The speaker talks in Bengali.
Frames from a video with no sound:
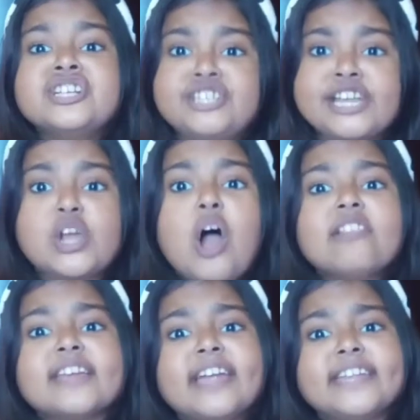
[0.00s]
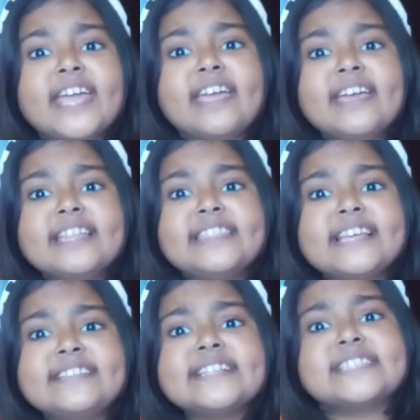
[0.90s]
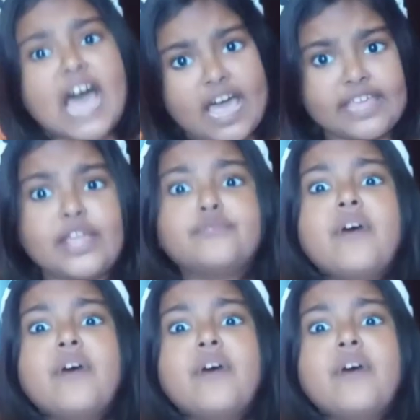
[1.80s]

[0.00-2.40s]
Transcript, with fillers: শিকল কেটে দিতে চাই রে